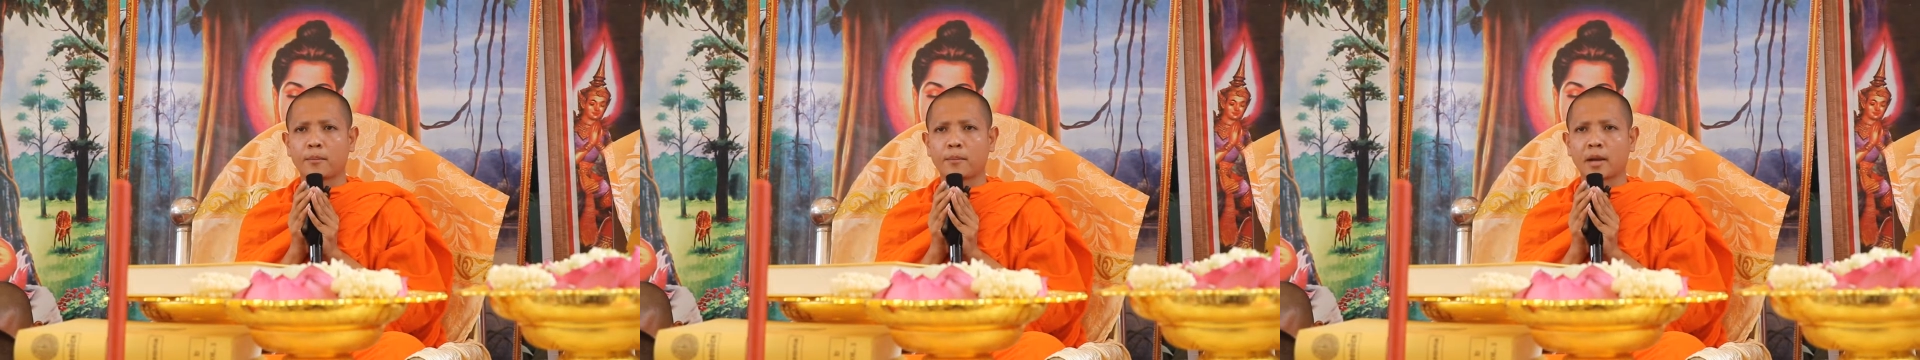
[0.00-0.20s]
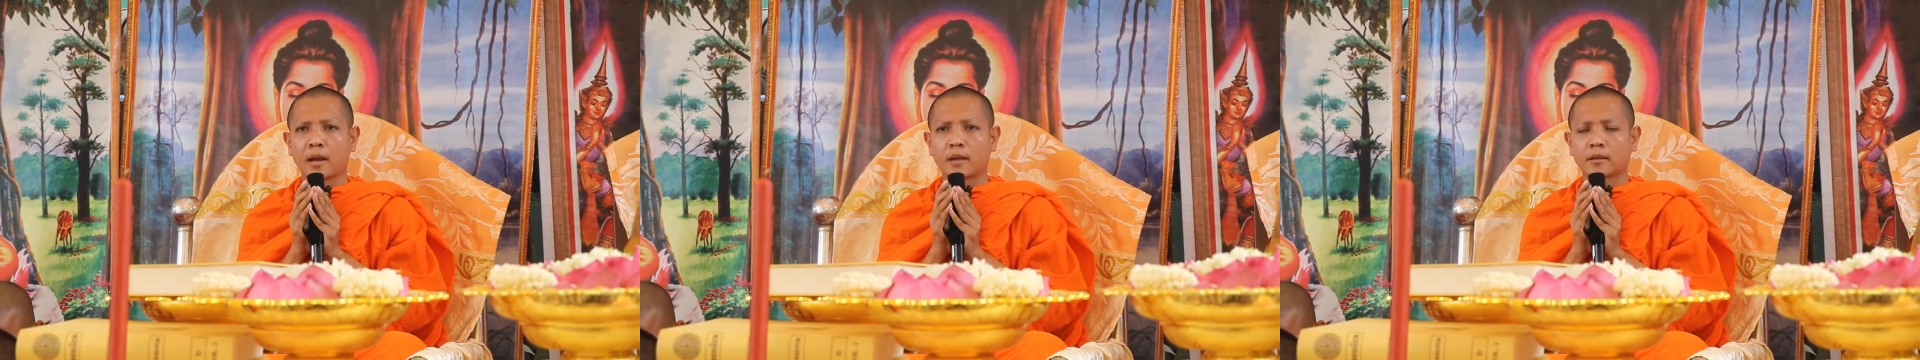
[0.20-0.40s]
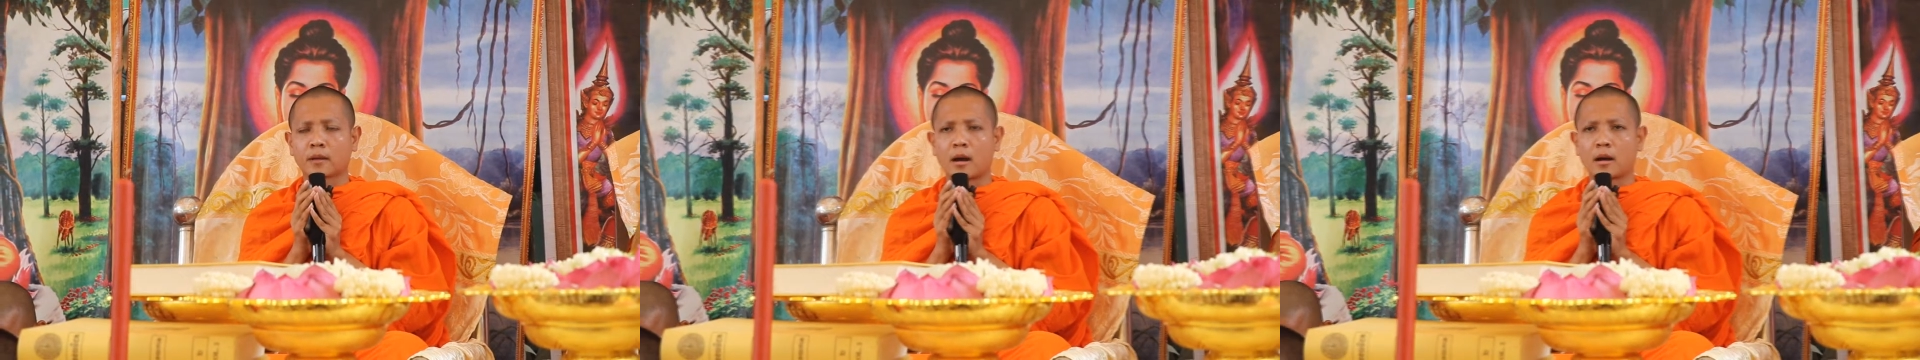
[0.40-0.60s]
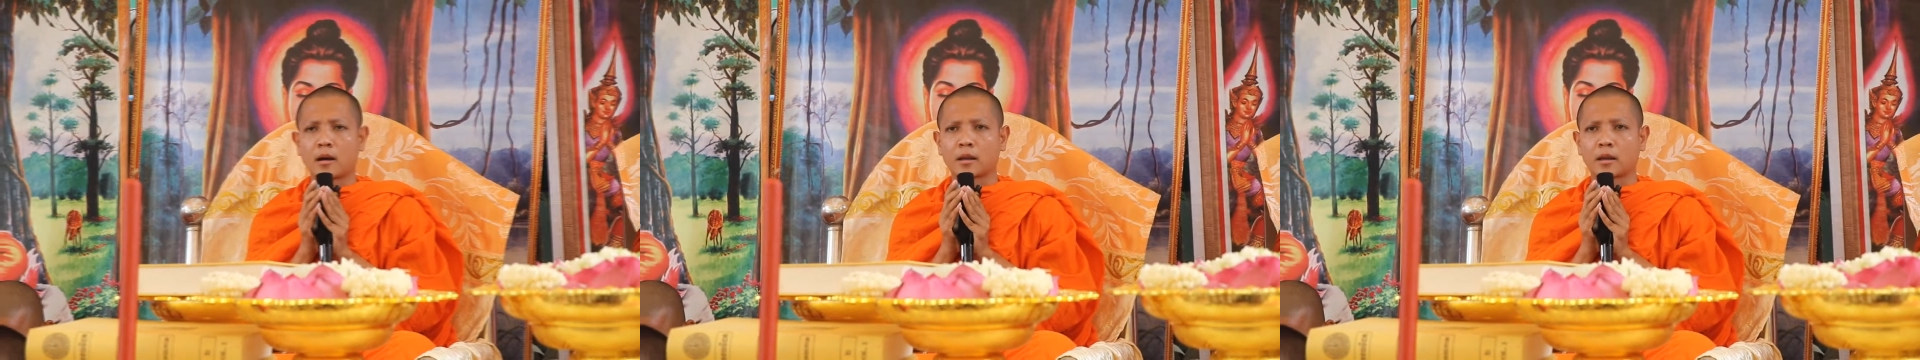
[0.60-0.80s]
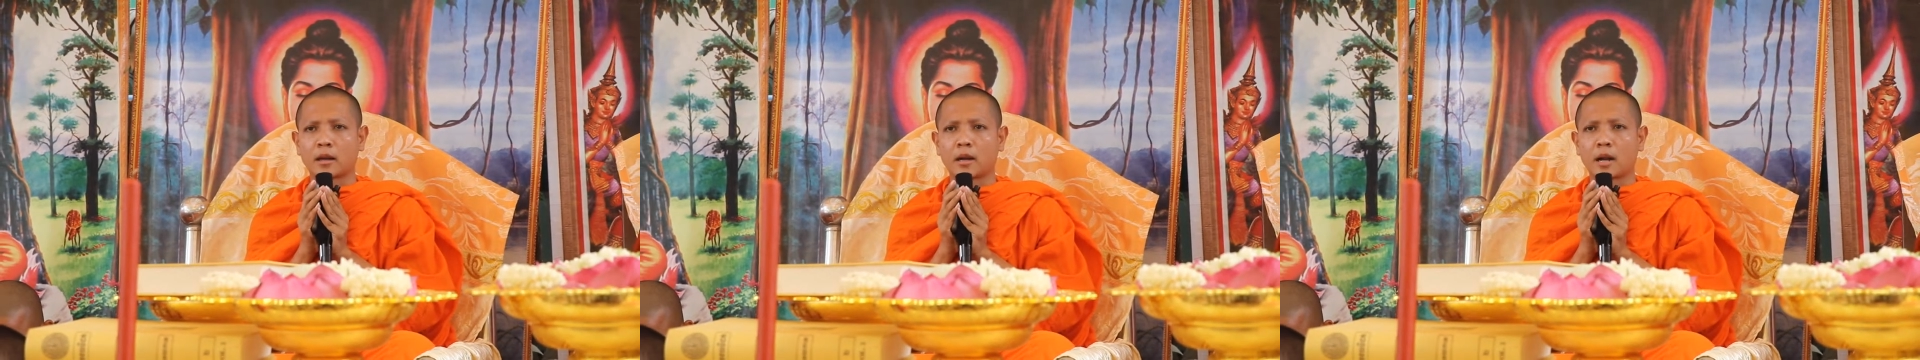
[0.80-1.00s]
Bạc sang
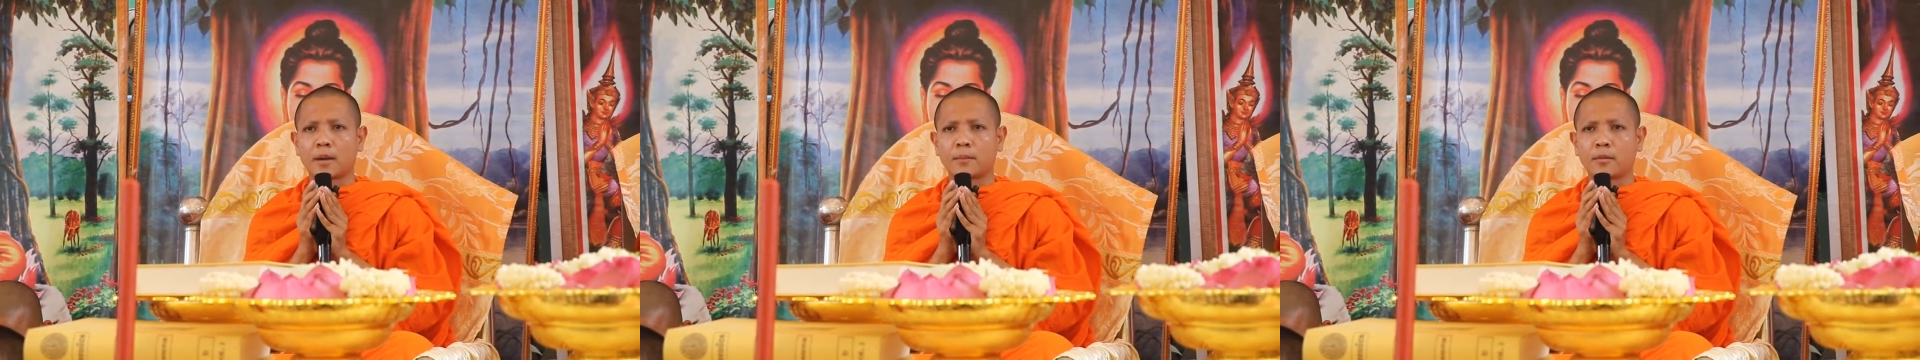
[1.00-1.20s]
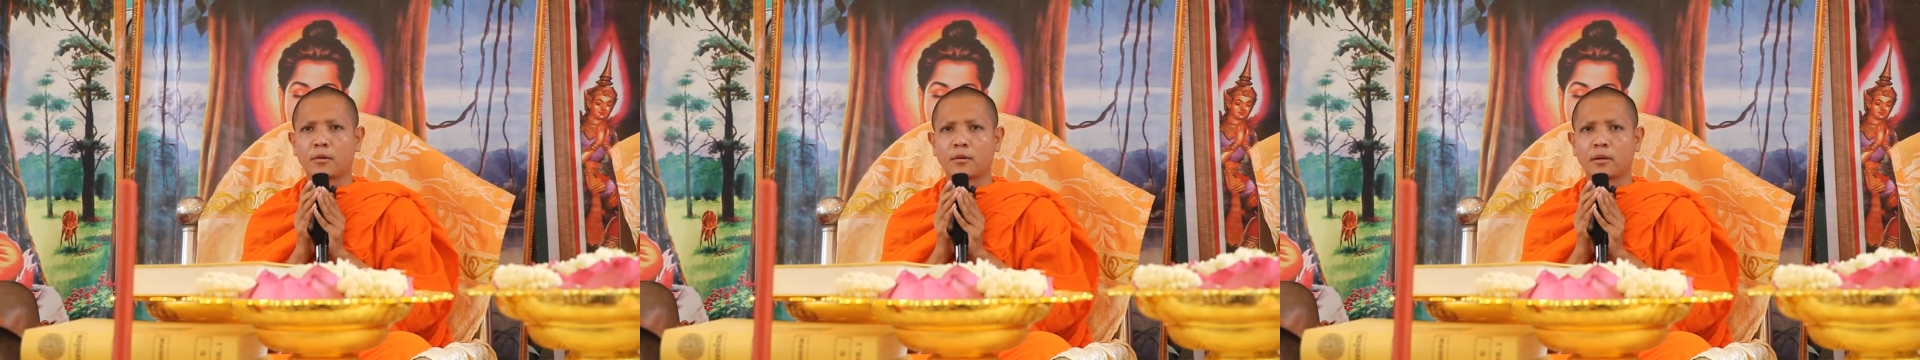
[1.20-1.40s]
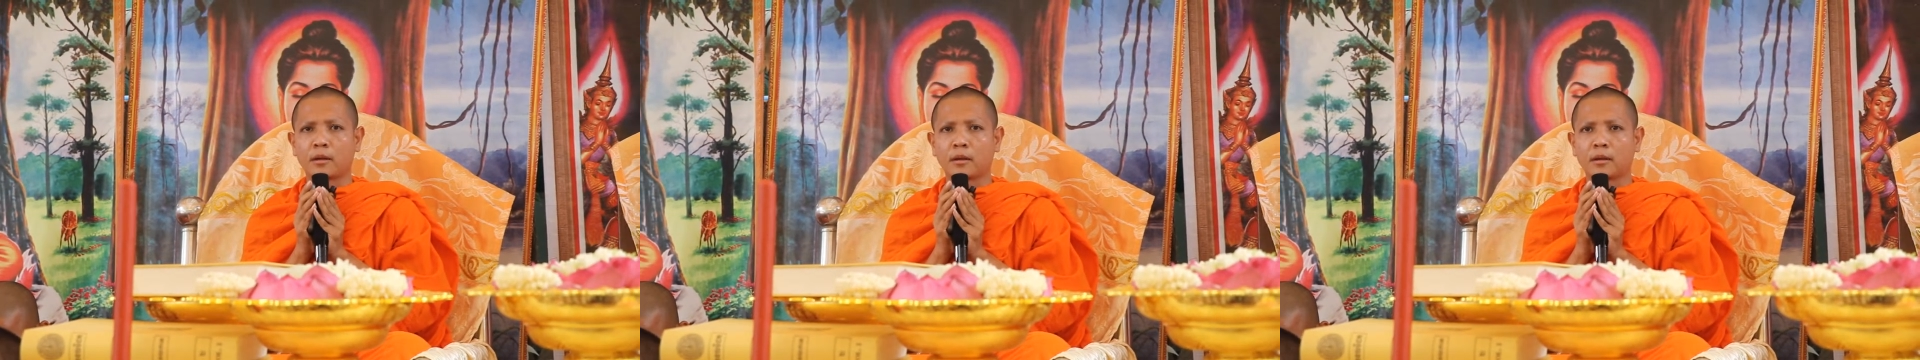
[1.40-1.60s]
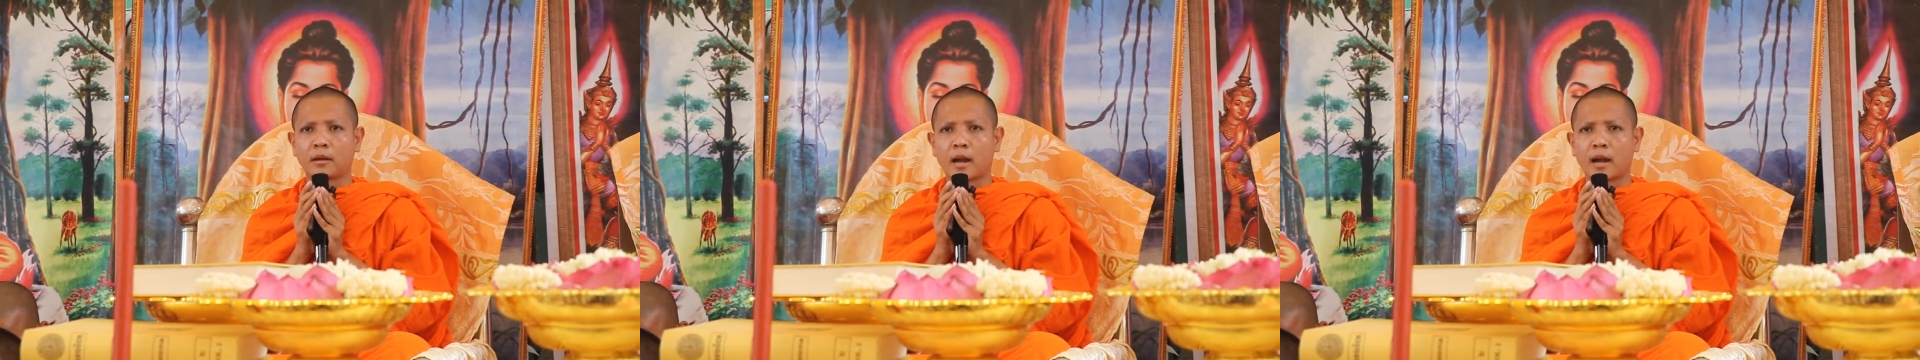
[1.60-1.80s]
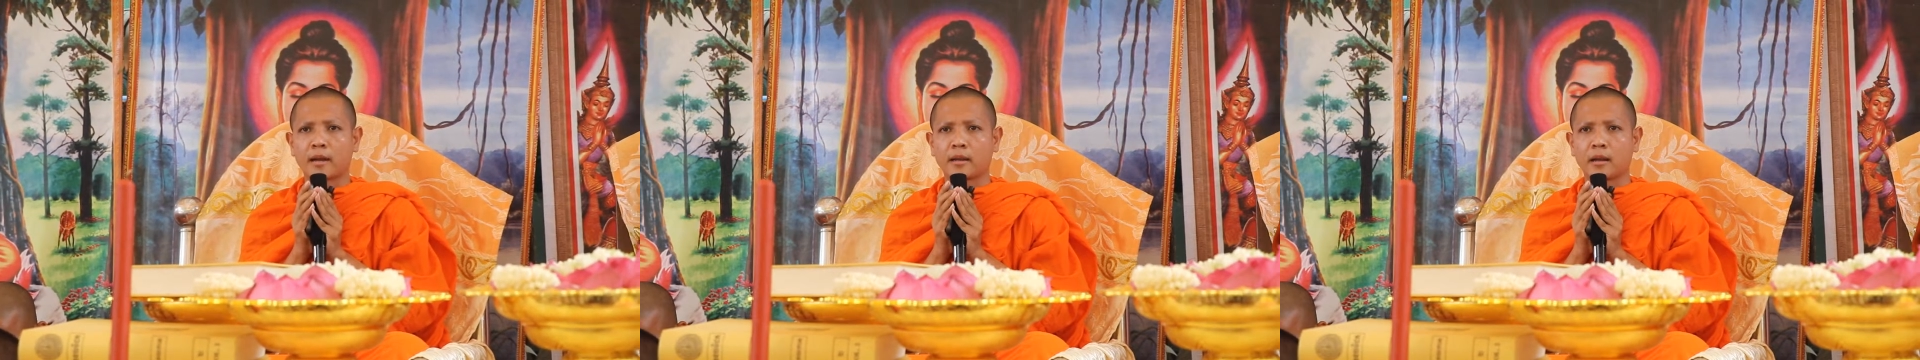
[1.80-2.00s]
ratana môi
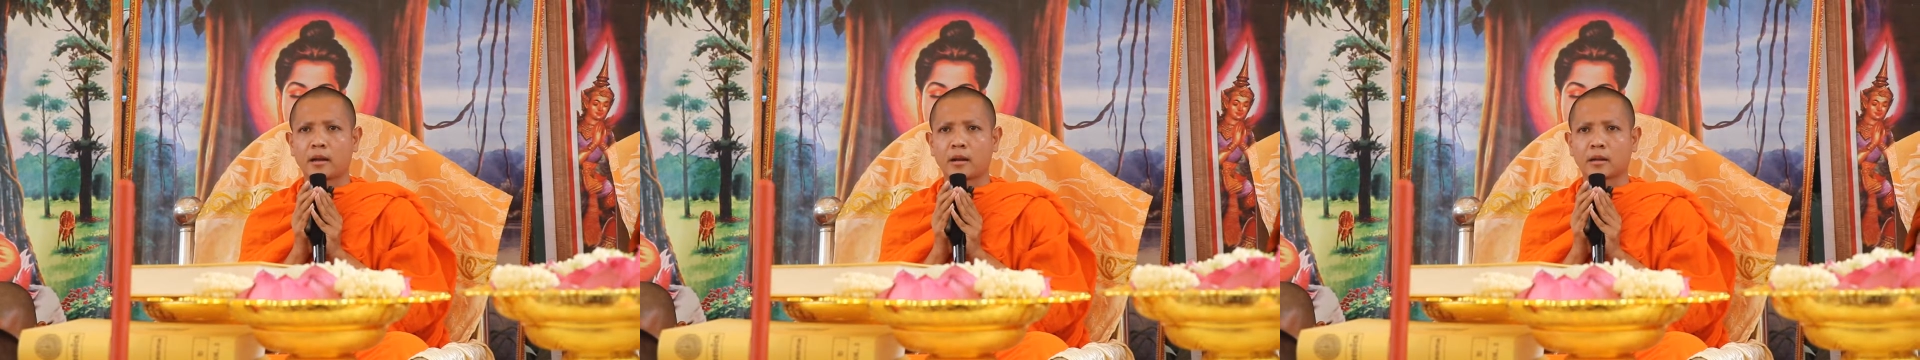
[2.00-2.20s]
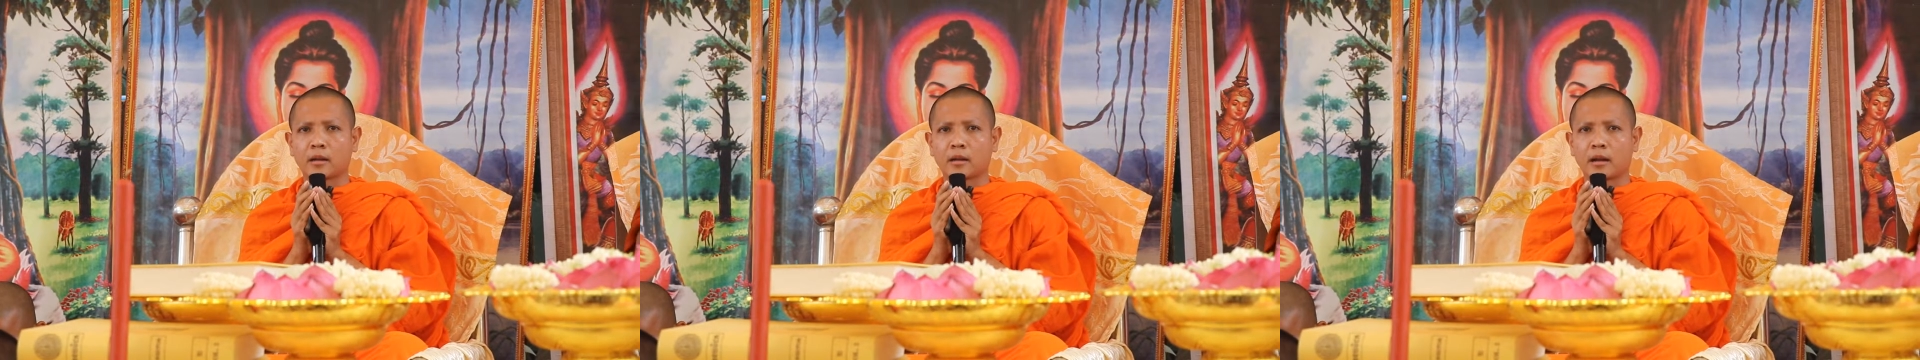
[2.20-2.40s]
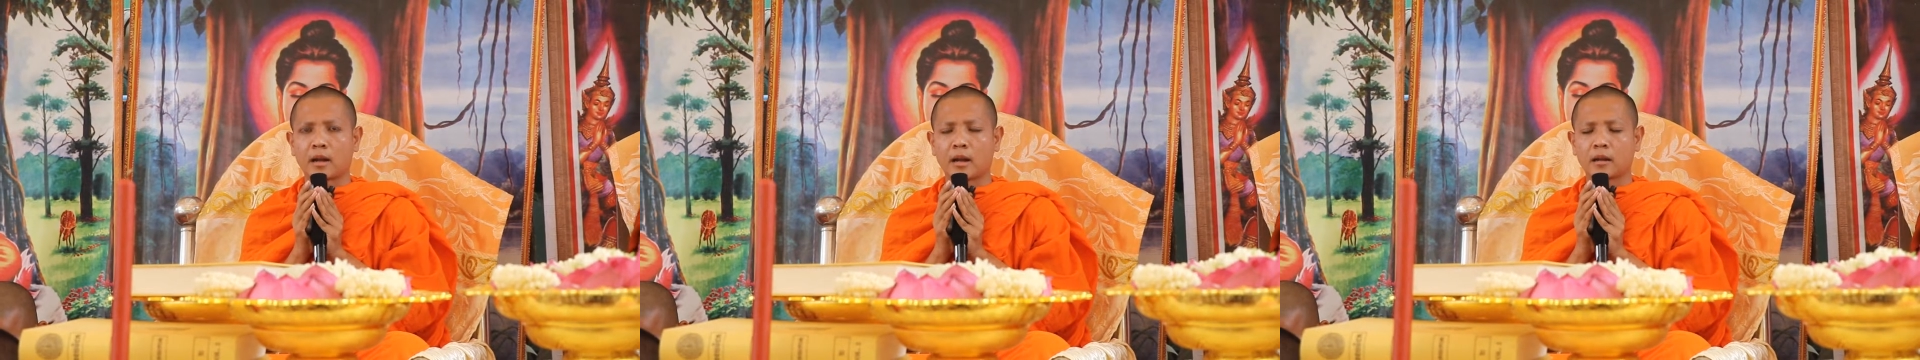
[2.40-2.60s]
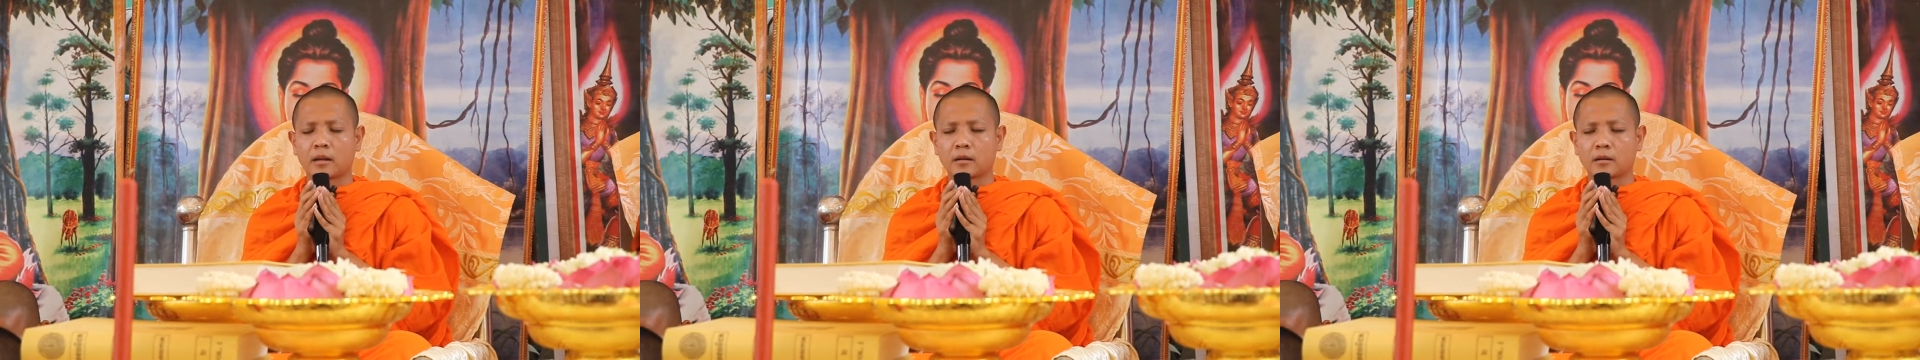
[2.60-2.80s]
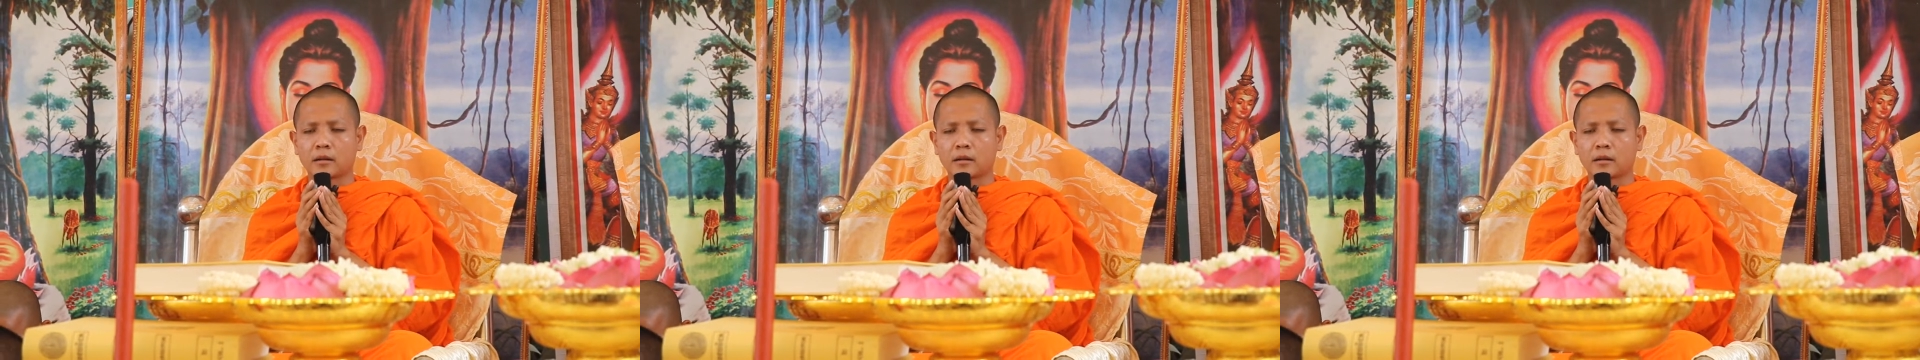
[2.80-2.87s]
Đại chư ratana